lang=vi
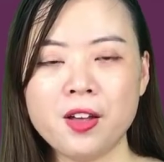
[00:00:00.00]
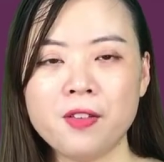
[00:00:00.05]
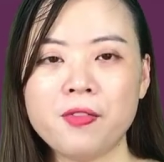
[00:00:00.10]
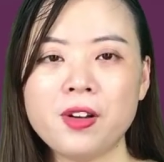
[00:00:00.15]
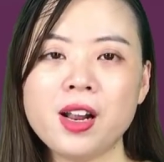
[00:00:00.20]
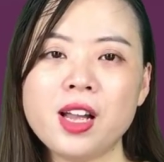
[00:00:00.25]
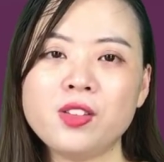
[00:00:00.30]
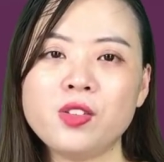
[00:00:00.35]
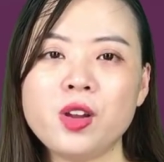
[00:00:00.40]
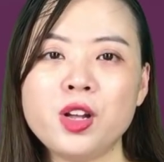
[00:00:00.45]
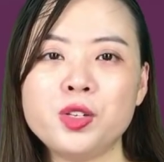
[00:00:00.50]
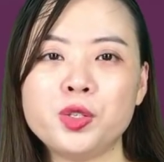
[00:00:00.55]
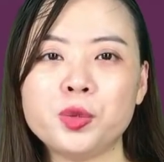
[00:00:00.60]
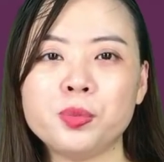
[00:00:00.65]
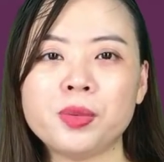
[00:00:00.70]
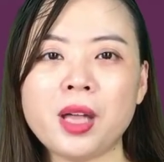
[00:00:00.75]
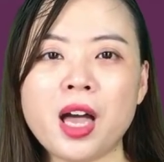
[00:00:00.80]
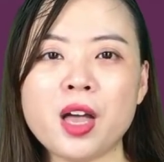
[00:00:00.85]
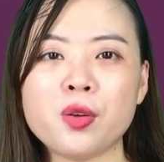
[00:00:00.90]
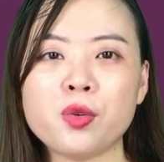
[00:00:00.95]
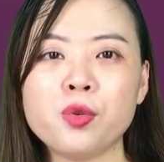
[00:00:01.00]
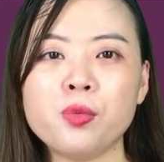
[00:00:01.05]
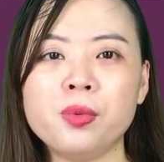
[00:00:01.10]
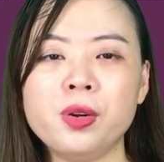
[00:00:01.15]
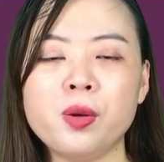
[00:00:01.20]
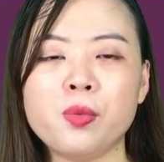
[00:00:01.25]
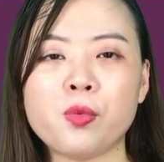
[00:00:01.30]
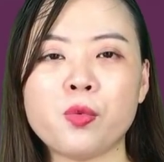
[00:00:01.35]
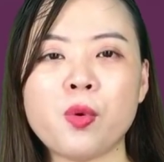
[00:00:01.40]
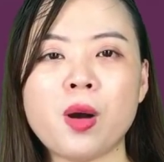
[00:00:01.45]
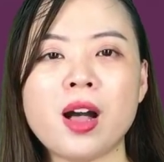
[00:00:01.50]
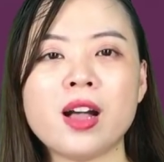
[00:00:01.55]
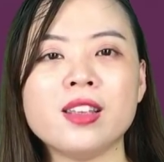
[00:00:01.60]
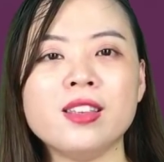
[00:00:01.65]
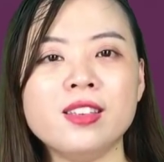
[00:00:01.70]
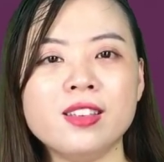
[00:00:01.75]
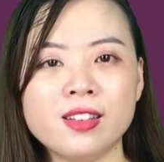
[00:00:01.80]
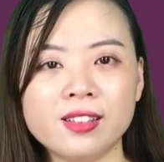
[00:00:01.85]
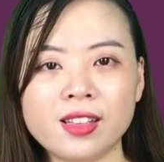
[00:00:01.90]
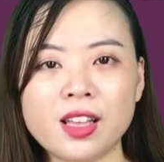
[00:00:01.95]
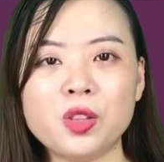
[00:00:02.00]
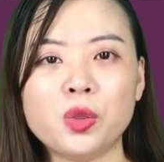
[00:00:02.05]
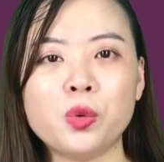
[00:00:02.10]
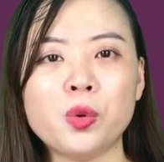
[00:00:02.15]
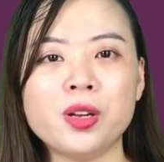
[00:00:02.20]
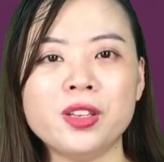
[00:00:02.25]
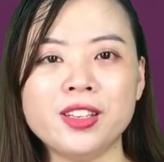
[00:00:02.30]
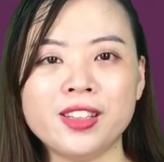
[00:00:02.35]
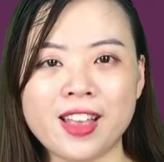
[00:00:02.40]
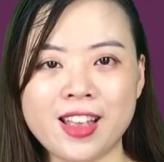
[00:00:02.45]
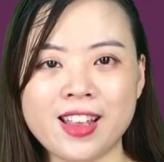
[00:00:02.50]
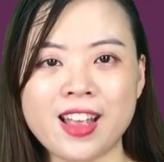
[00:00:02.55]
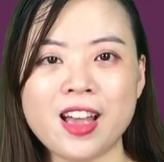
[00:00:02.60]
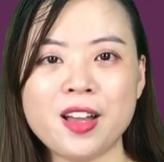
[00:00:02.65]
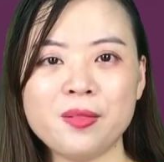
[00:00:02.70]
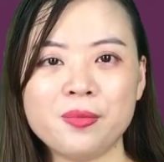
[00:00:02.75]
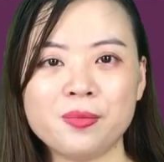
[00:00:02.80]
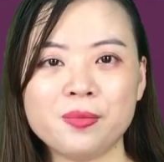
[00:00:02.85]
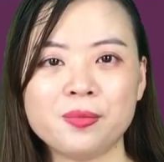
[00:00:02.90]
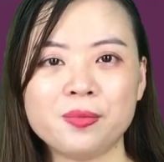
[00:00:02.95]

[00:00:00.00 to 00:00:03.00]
Và ngay sau đây chúng ta hãy cùng điểm qua những tên tuổi như thế nhé.